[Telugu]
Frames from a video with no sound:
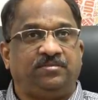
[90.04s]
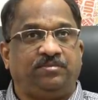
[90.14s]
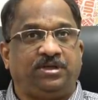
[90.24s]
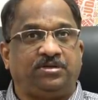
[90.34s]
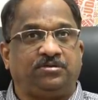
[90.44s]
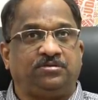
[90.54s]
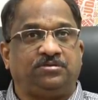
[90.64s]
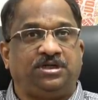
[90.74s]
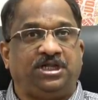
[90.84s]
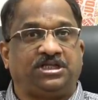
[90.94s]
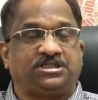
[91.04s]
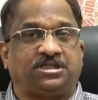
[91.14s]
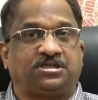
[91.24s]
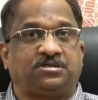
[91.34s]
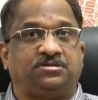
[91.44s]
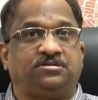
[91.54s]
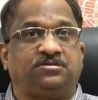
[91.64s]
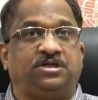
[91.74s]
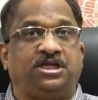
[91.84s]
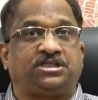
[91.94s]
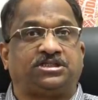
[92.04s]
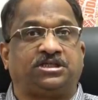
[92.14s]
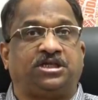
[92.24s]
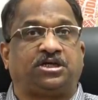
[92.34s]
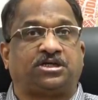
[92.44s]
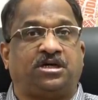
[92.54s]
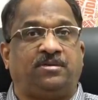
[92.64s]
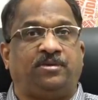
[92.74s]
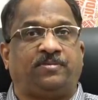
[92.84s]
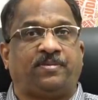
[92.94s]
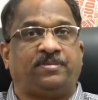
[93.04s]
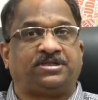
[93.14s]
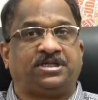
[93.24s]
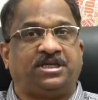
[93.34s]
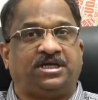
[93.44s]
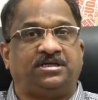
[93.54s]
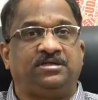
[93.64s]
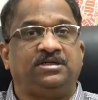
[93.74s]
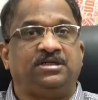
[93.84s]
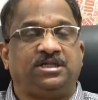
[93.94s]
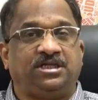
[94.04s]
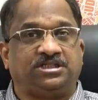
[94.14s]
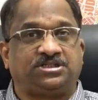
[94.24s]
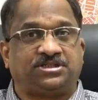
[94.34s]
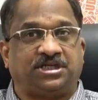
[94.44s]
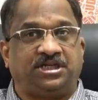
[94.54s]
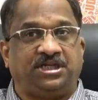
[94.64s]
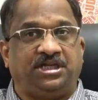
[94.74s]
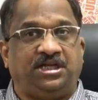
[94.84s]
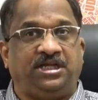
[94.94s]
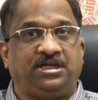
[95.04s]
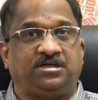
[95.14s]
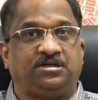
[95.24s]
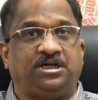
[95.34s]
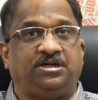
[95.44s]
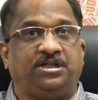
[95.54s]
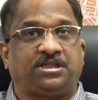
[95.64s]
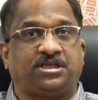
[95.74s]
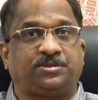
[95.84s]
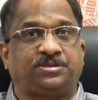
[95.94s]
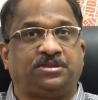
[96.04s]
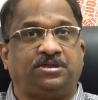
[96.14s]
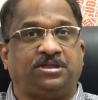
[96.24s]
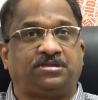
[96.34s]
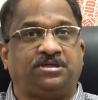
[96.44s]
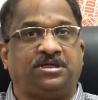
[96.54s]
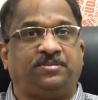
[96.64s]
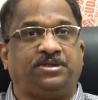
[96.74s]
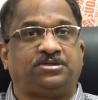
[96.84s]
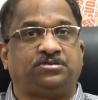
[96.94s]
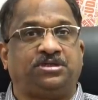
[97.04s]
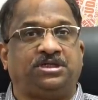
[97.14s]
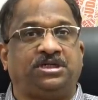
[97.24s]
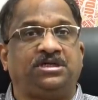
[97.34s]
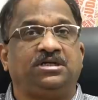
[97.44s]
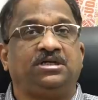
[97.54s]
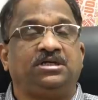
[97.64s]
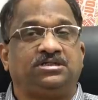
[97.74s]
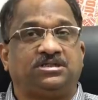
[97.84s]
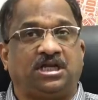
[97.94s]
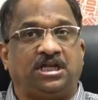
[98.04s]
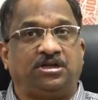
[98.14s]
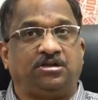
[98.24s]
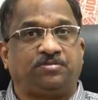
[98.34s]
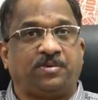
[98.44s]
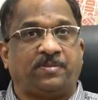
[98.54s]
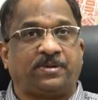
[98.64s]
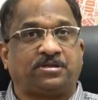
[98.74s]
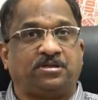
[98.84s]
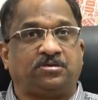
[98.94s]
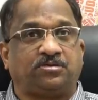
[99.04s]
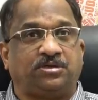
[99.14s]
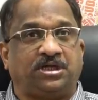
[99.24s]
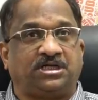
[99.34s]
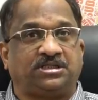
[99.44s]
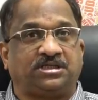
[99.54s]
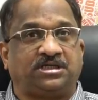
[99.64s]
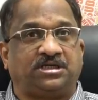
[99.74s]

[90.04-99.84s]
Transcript: మీరు నేచర్కు నేచర్ డాట్ కామ్లో పబ్లిష్ అయిన ఈ స్టడీ లింక్ నేను డిస్క్రిప్షన్లో ఇస్తున్నాను మీరు చూడండి చాలా న్యూస్ పేపర్స్లో కూడా గత